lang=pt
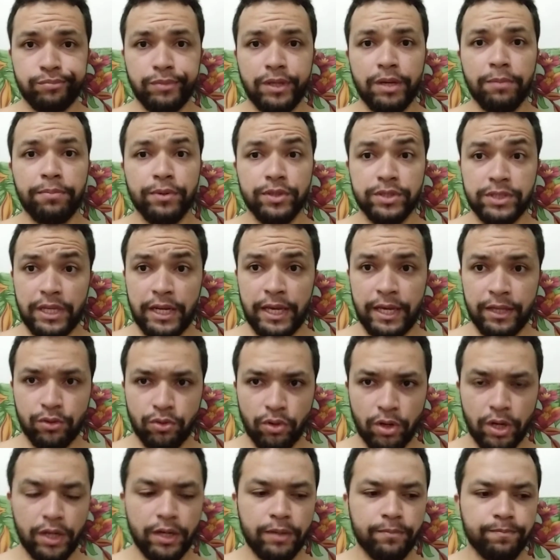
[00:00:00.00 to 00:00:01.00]
Depois ele
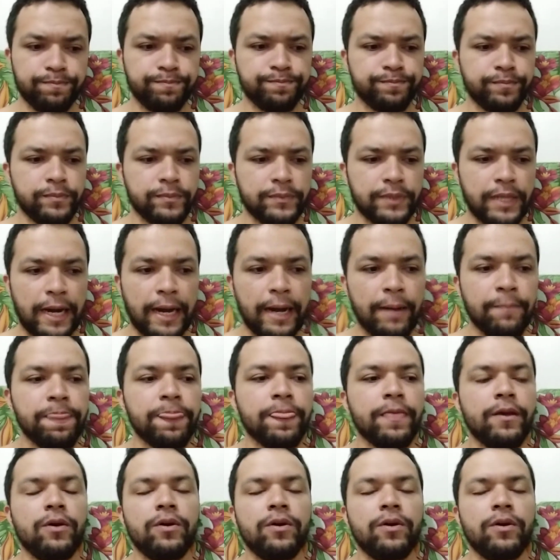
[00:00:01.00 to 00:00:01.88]
retorna, tá?